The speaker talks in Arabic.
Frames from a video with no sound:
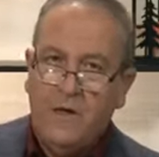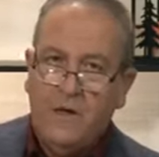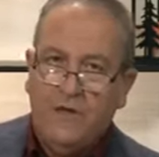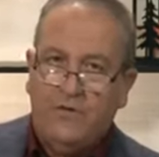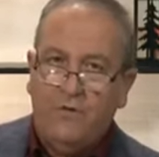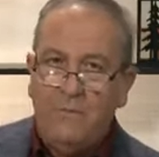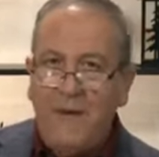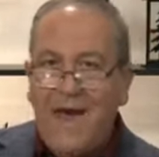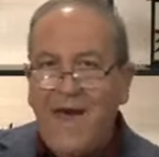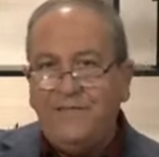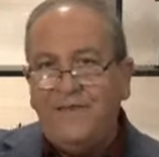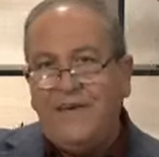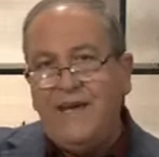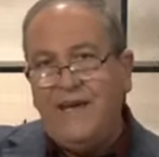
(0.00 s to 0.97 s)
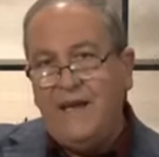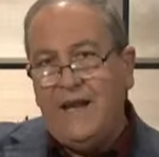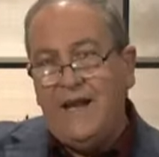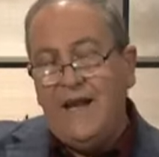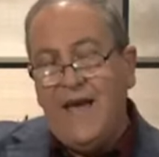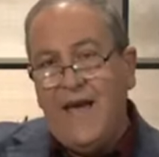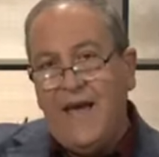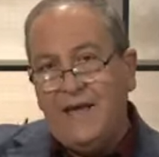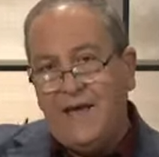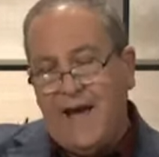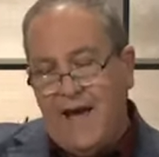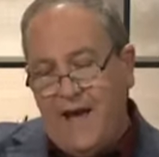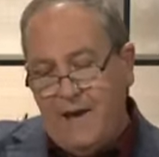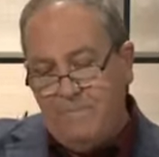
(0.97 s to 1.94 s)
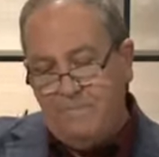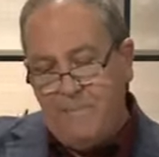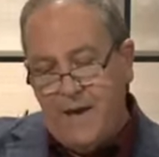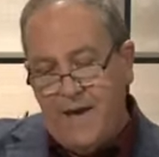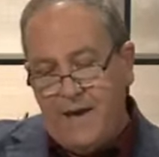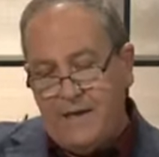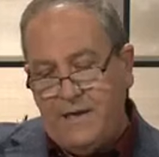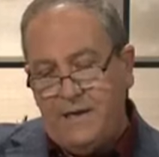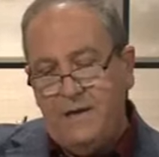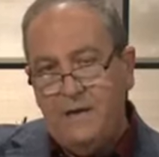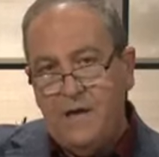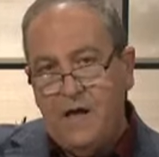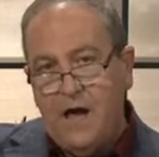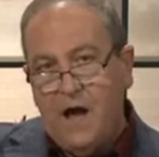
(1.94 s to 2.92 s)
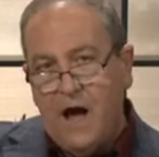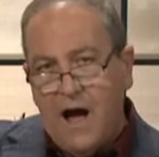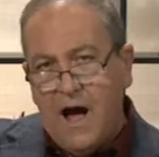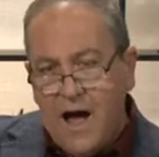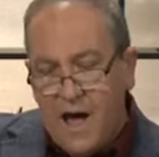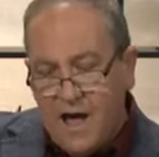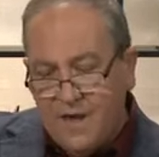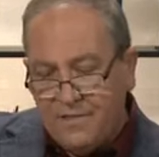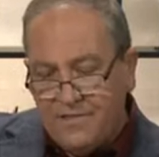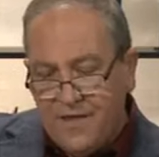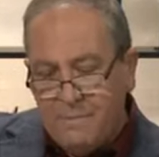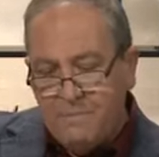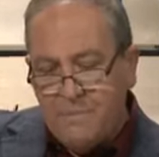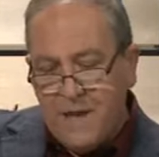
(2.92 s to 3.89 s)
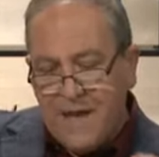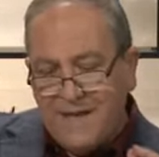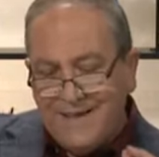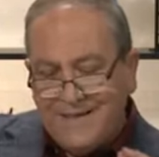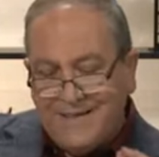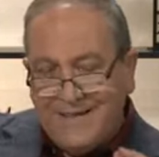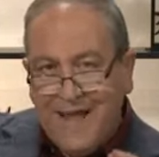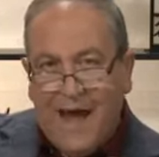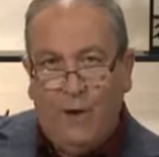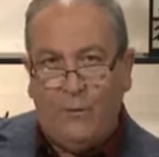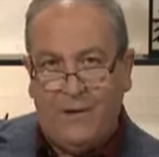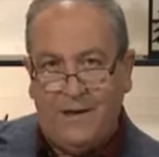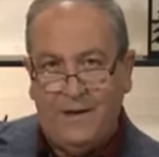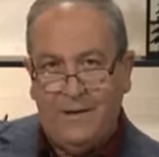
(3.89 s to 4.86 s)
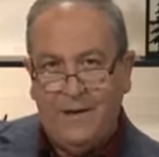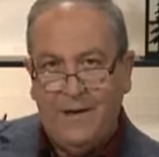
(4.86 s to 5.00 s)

ثم هذه الايه احبائي اعظم دعوه